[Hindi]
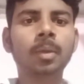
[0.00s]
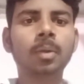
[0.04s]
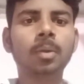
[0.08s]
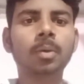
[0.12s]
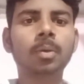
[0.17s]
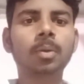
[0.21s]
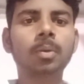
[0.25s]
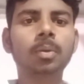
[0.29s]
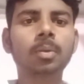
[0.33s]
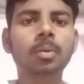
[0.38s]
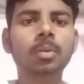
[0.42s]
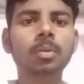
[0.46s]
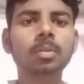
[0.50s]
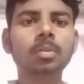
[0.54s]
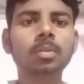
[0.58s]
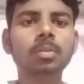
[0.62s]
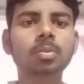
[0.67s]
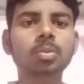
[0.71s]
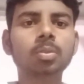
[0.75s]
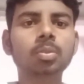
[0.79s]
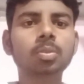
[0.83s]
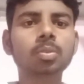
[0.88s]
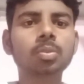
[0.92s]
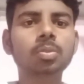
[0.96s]
और
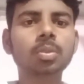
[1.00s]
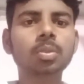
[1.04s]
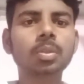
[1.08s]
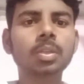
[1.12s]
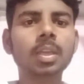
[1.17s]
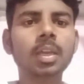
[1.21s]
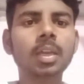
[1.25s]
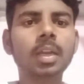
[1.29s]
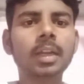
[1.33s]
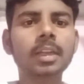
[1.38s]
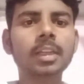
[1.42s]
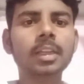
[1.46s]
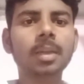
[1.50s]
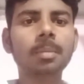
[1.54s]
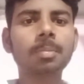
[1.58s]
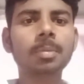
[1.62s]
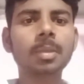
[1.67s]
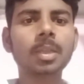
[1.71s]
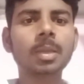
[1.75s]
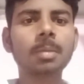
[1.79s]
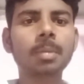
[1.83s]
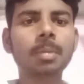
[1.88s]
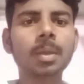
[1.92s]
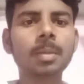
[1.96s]
तो दोस्तों ये गाड़ी आप
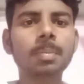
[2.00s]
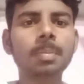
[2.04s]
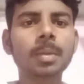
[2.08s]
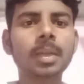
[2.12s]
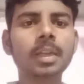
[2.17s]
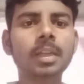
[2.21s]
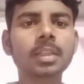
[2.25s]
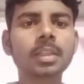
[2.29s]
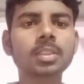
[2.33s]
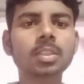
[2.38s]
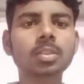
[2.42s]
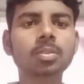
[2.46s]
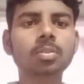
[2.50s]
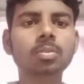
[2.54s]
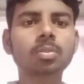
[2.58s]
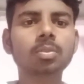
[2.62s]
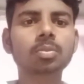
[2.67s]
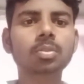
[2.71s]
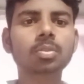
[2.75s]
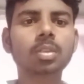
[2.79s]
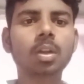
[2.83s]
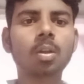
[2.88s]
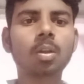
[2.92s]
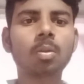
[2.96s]
ई e पे लेना चाहते हैं
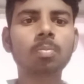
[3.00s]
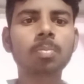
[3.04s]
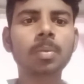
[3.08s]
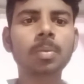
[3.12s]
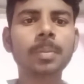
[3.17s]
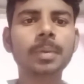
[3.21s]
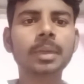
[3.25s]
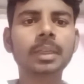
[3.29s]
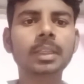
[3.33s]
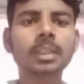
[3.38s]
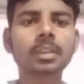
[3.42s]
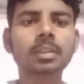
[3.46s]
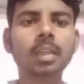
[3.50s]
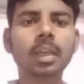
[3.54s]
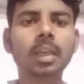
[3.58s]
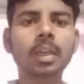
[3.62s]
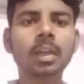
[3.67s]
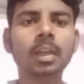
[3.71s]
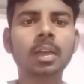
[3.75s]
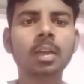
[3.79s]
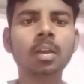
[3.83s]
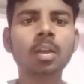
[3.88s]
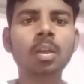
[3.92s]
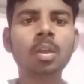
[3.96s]
तो उसका डाउन पेमेंट कितना
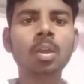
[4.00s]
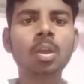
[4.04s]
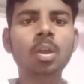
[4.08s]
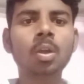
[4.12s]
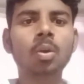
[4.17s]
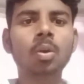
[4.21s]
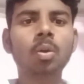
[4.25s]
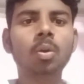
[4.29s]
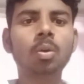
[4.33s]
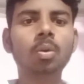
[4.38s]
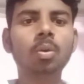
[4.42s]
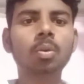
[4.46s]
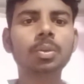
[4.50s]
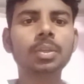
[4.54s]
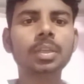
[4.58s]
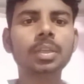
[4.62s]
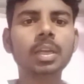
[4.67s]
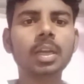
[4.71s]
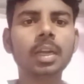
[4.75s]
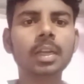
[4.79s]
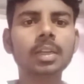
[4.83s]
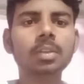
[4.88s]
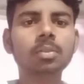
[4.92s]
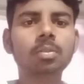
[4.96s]
आएगा और
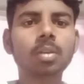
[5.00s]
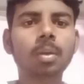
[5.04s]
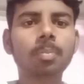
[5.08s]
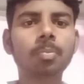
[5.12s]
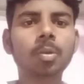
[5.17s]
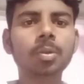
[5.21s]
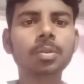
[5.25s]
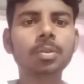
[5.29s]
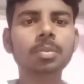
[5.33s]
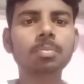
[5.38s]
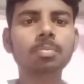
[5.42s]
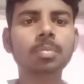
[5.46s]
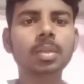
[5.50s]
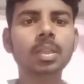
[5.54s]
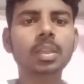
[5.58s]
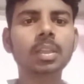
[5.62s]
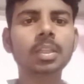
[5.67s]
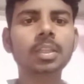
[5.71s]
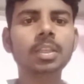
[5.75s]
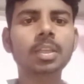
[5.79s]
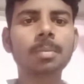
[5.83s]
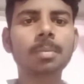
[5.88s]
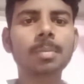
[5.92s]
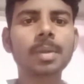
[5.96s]
ये गाड़ी को आपको
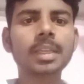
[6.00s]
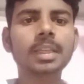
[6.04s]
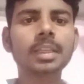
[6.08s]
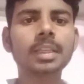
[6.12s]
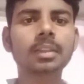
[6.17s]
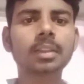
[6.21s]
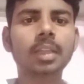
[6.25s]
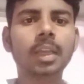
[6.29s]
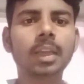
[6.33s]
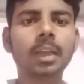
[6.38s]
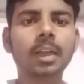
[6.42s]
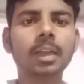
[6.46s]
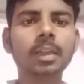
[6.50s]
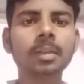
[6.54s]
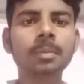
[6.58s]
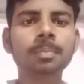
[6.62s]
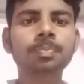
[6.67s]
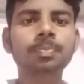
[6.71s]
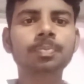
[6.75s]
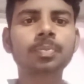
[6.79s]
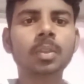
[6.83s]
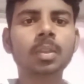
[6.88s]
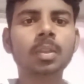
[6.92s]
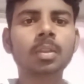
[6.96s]
मंथली ई e कितना आएगा
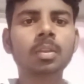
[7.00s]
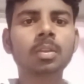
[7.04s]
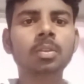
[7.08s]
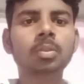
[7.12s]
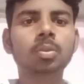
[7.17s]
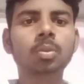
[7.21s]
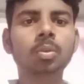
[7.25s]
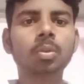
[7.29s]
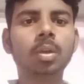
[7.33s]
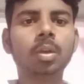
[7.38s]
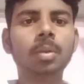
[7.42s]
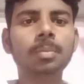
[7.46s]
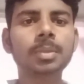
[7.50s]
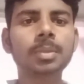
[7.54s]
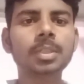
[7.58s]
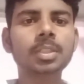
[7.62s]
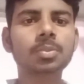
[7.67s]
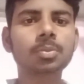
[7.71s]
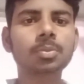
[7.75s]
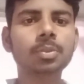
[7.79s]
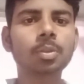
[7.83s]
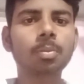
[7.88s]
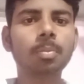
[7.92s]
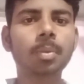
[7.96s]
तो हम
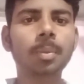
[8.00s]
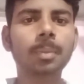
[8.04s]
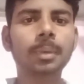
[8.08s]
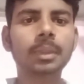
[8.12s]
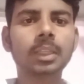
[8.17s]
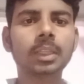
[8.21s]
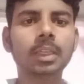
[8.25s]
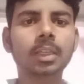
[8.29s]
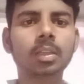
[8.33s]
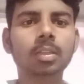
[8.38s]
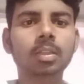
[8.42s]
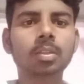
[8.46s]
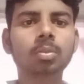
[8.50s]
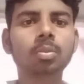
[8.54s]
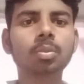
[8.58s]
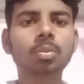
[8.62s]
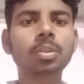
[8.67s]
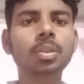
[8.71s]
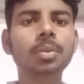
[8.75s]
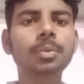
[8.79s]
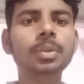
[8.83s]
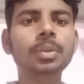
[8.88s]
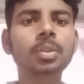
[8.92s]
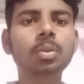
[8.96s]
इस वीडियो में बताएंगे तो
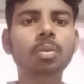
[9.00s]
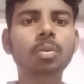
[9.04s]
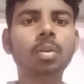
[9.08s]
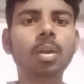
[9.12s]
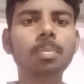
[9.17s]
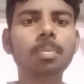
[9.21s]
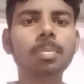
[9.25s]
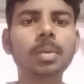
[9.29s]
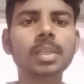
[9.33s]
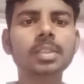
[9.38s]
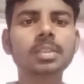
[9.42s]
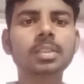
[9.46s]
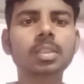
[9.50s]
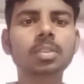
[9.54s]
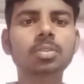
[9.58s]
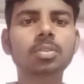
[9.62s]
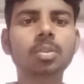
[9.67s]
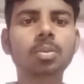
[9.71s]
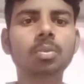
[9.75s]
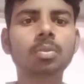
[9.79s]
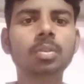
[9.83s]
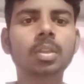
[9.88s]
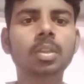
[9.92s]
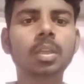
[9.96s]
ये वीडियो को आप लास्ट तक
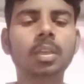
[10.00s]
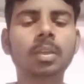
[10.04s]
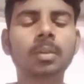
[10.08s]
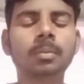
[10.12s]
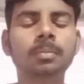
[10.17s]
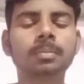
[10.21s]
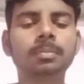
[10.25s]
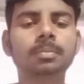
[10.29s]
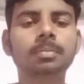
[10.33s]
जरूर देखें